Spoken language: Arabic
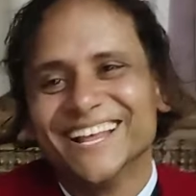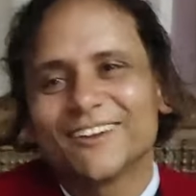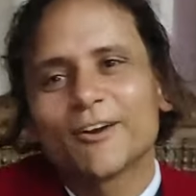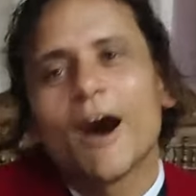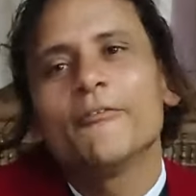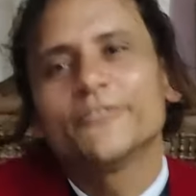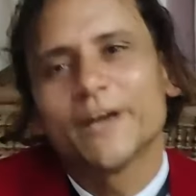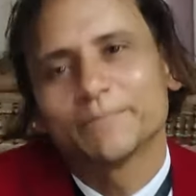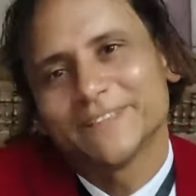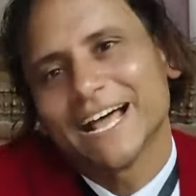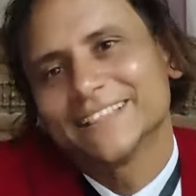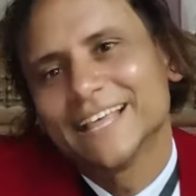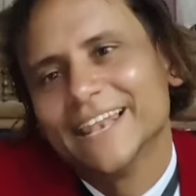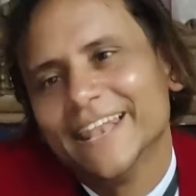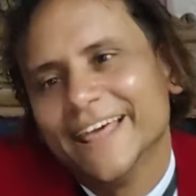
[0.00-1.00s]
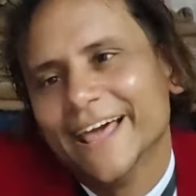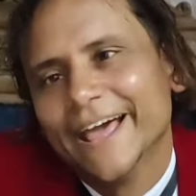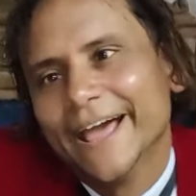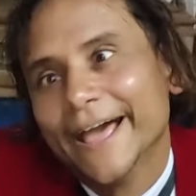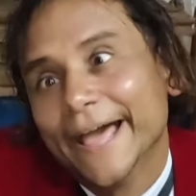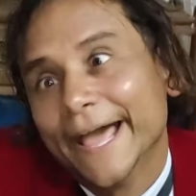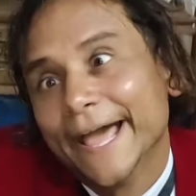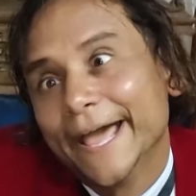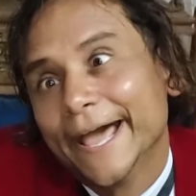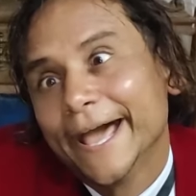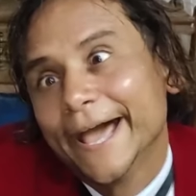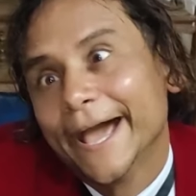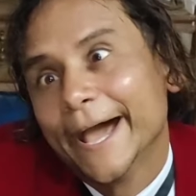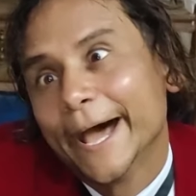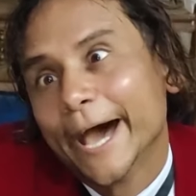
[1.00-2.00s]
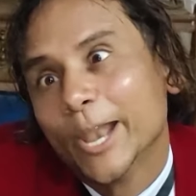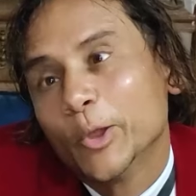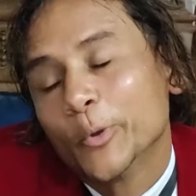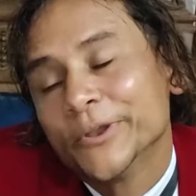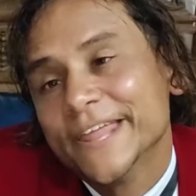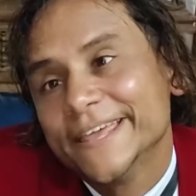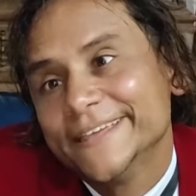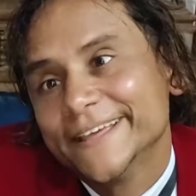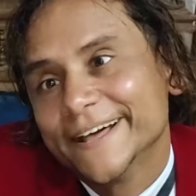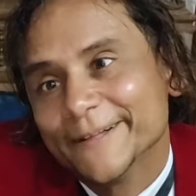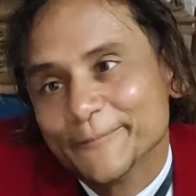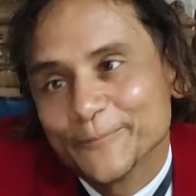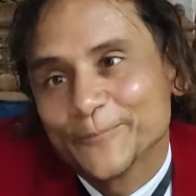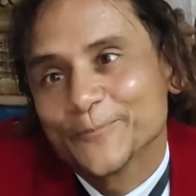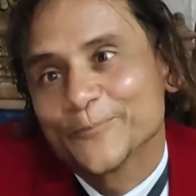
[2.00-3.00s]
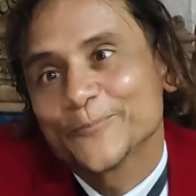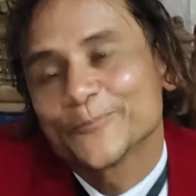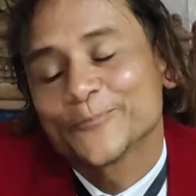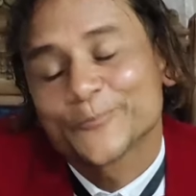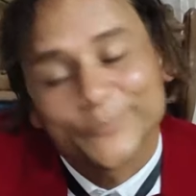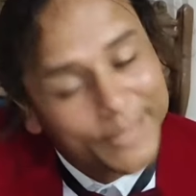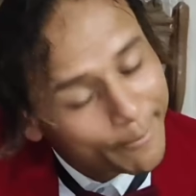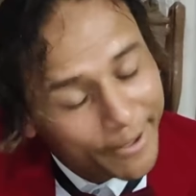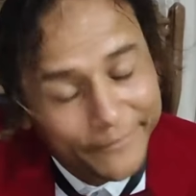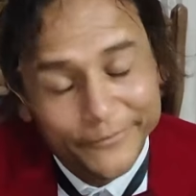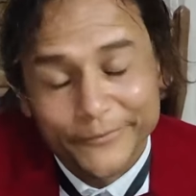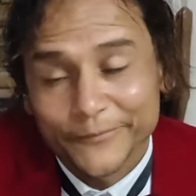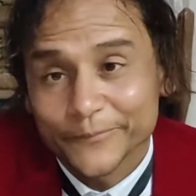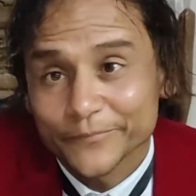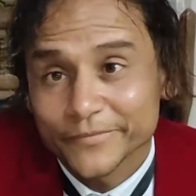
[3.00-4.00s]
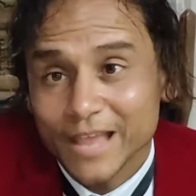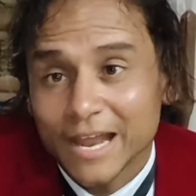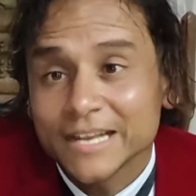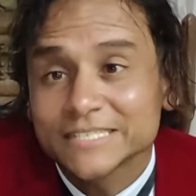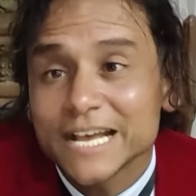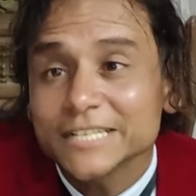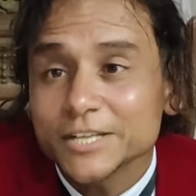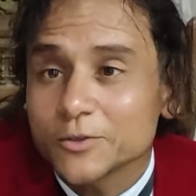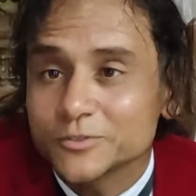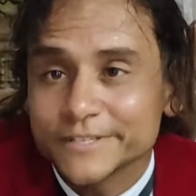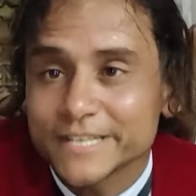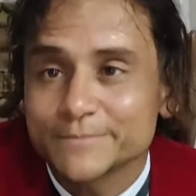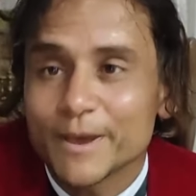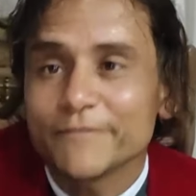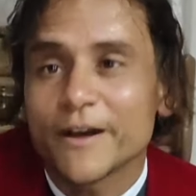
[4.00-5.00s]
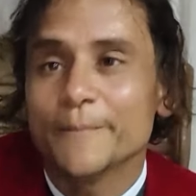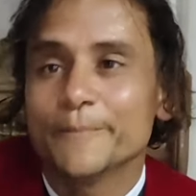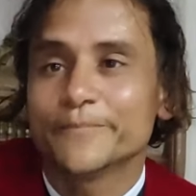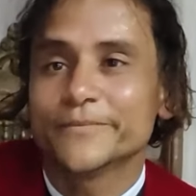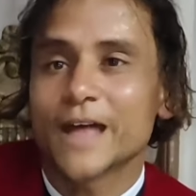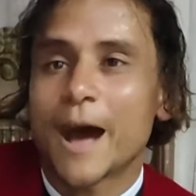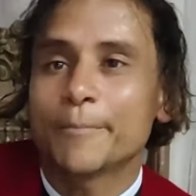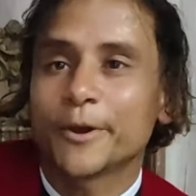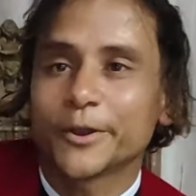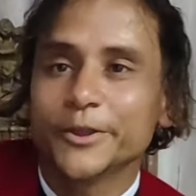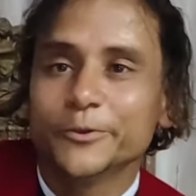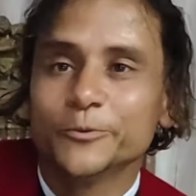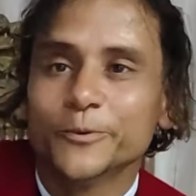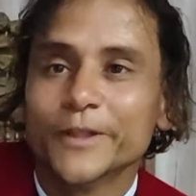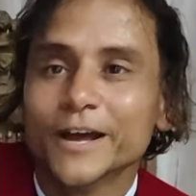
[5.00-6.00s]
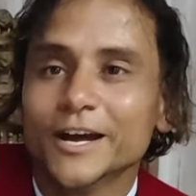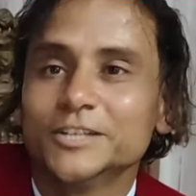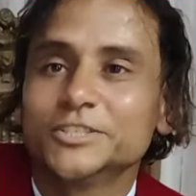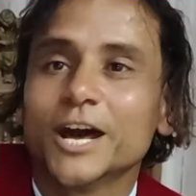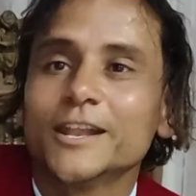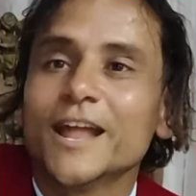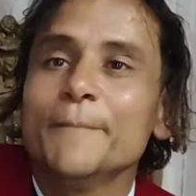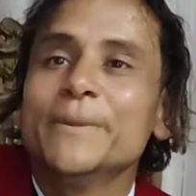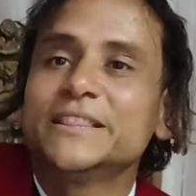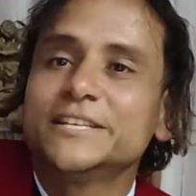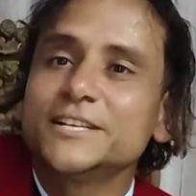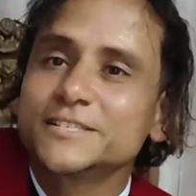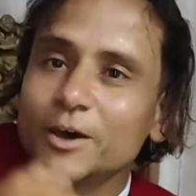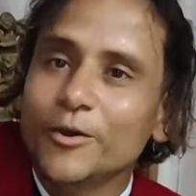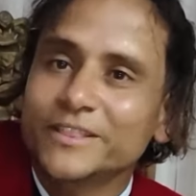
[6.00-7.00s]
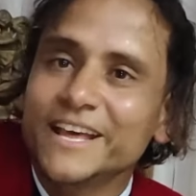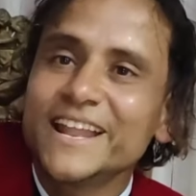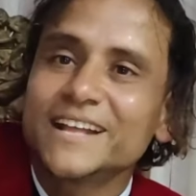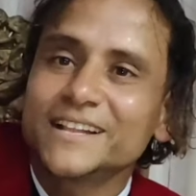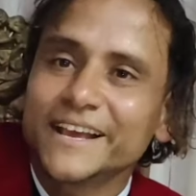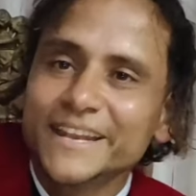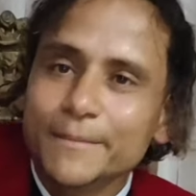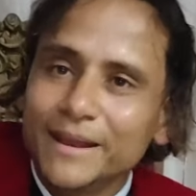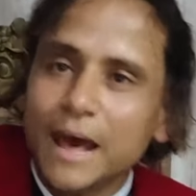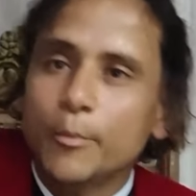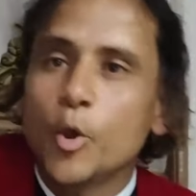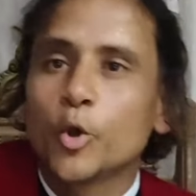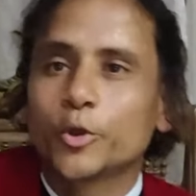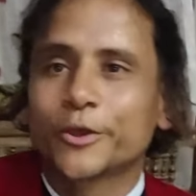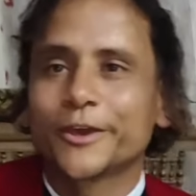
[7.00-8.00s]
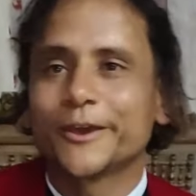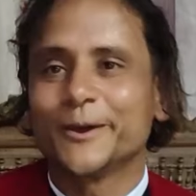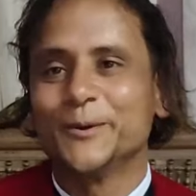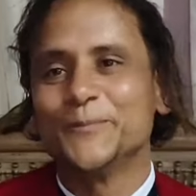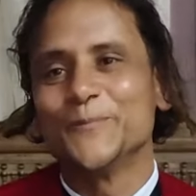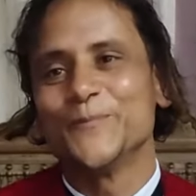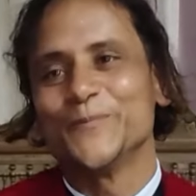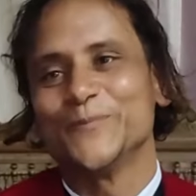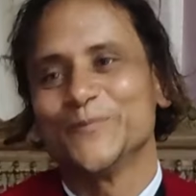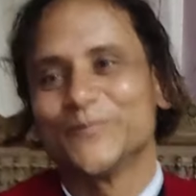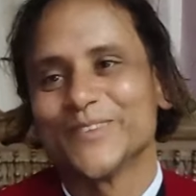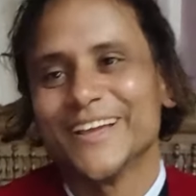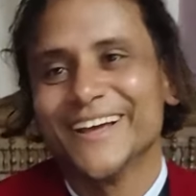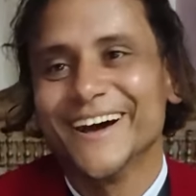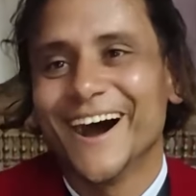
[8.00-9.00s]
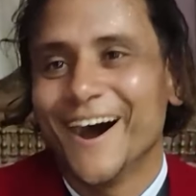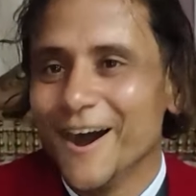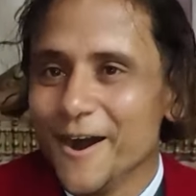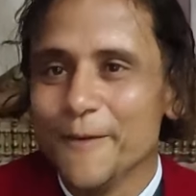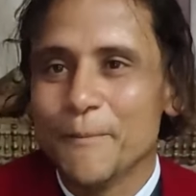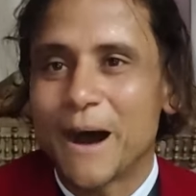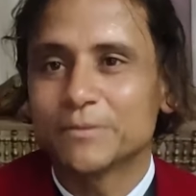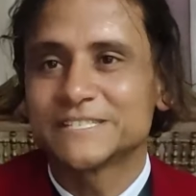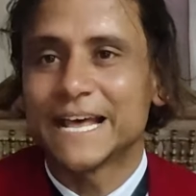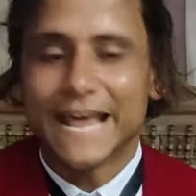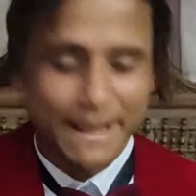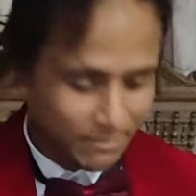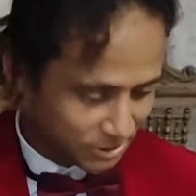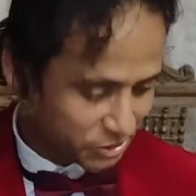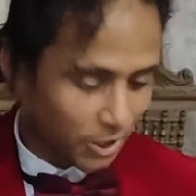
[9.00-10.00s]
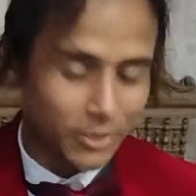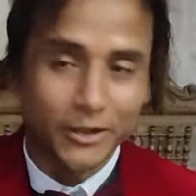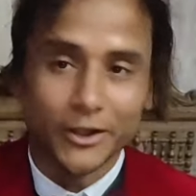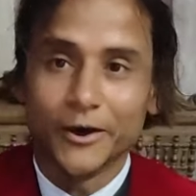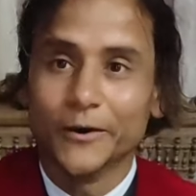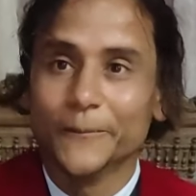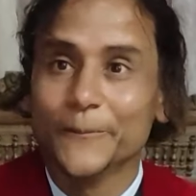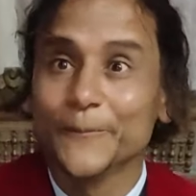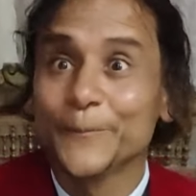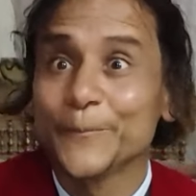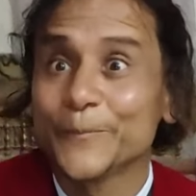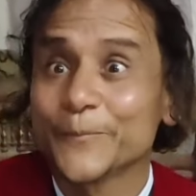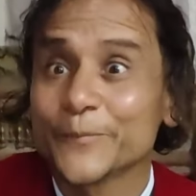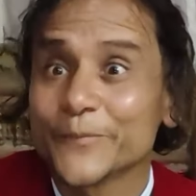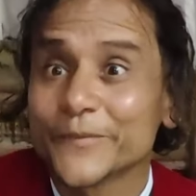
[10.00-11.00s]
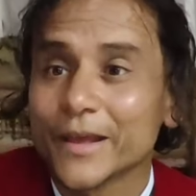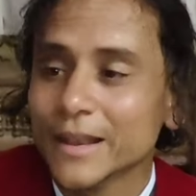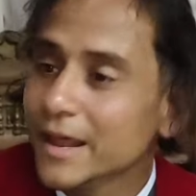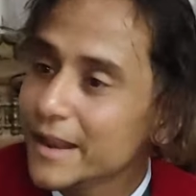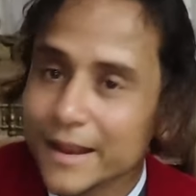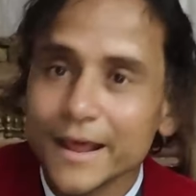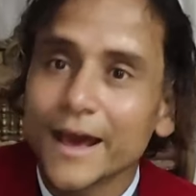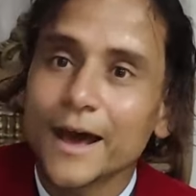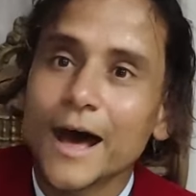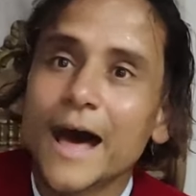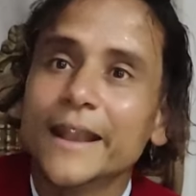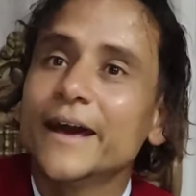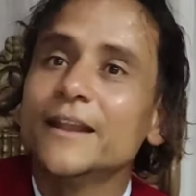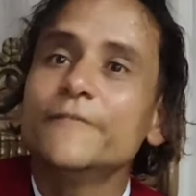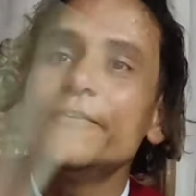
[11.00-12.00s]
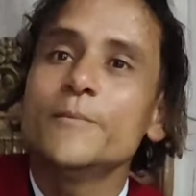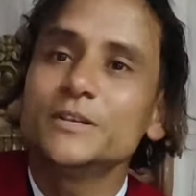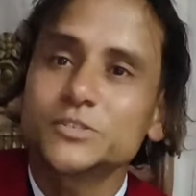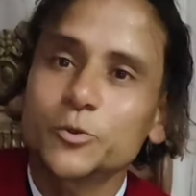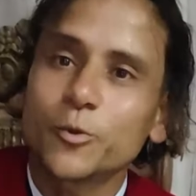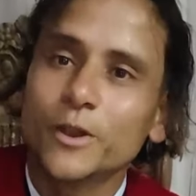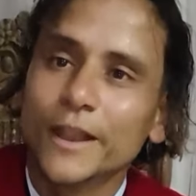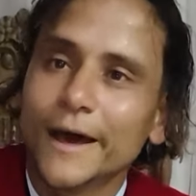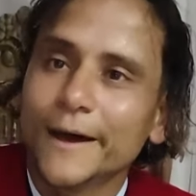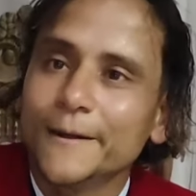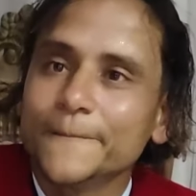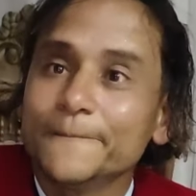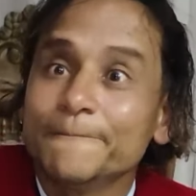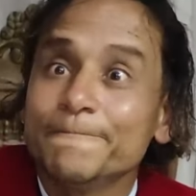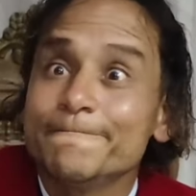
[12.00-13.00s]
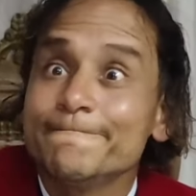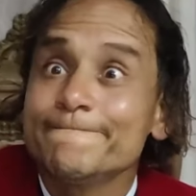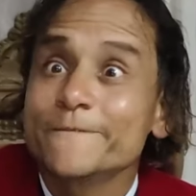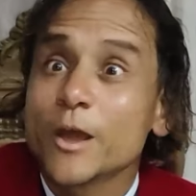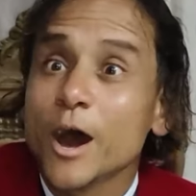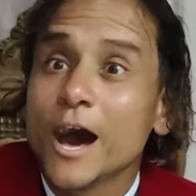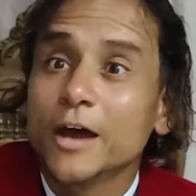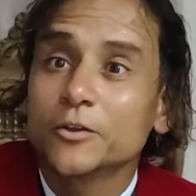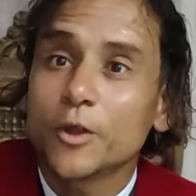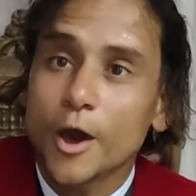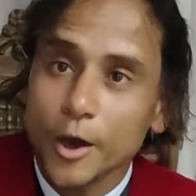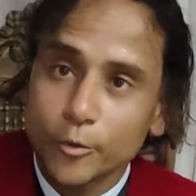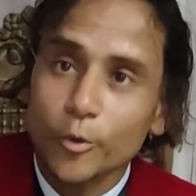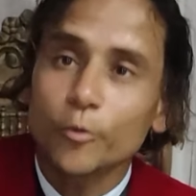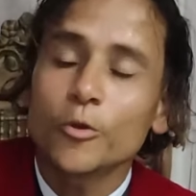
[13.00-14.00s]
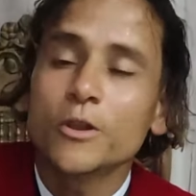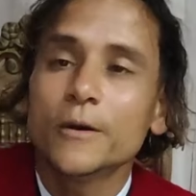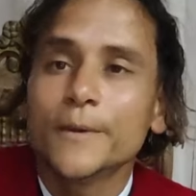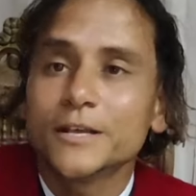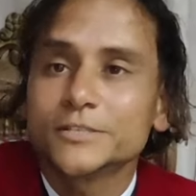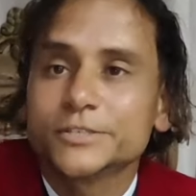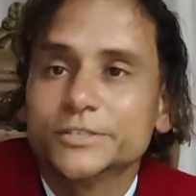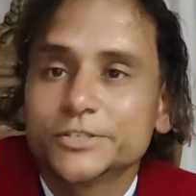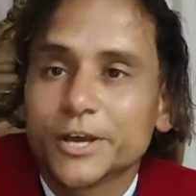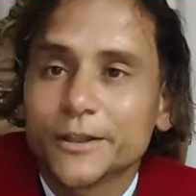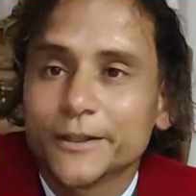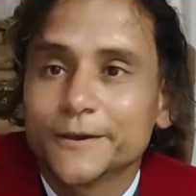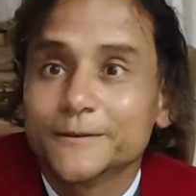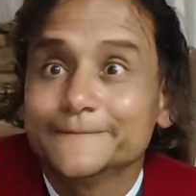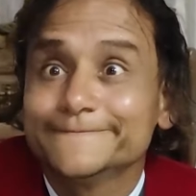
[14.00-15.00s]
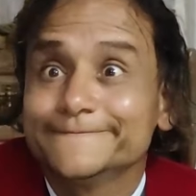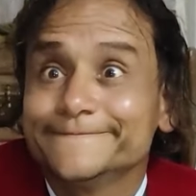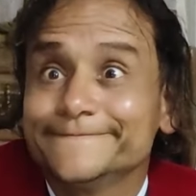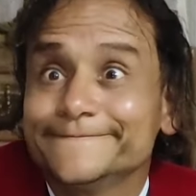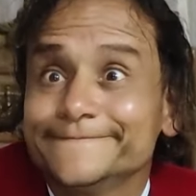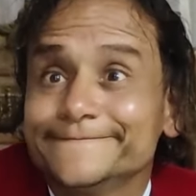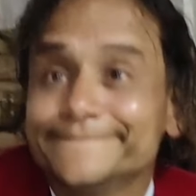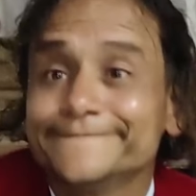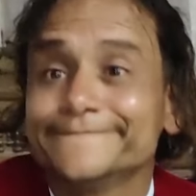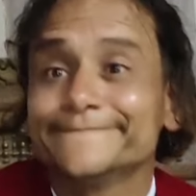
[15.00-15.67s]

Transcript: دي القافيه بتاعت ال دي القافيه بتاعت الاغنيه الاغنيه طبعا والله انا ذكي يا استاذ بفهم والله انت ذكي ان شاء الله لما تيجي تصور تاني هتلاقيني بلعب اورج بتلعب ورك اه مع بسلام ان شاء الله انت مش هتسيب حد لا لا لا هنلف مصر كلها انت هتلف مصر كلها هروح كل مصر ان شاء الله ان شاء الله